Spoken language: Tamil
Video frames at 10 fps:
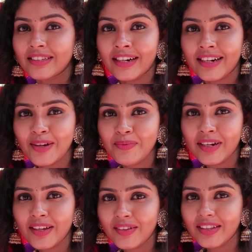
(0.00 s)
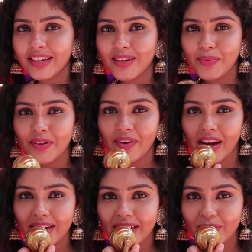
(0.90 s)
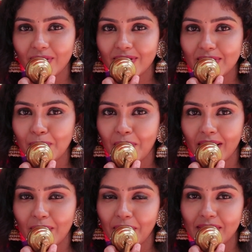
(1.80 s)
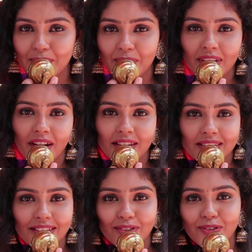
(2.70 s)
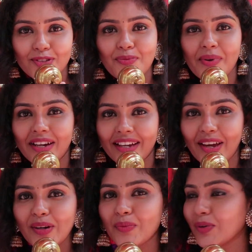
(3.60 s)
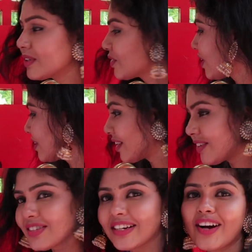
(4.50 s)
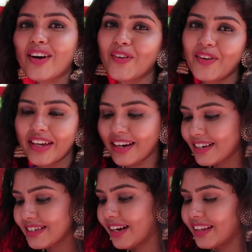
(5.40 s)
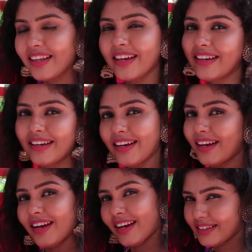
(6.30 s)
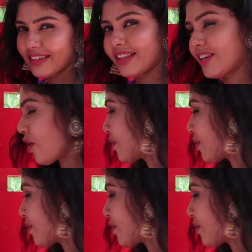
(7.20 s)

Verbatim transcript: சில டைம்லலாம் வந்து இப்படி வாய்க்கிட்ட ஒன்று வச்சுப்பாங்க பேசும்போது கிட்ட ஒன்று வச்சுப்பாங்க கேட்கும்போது ஸோ அதெல்லாம் வச்சுருக்காங்களோ இங்கே நினச்சி எடுத்தேன் கடைசியில் இது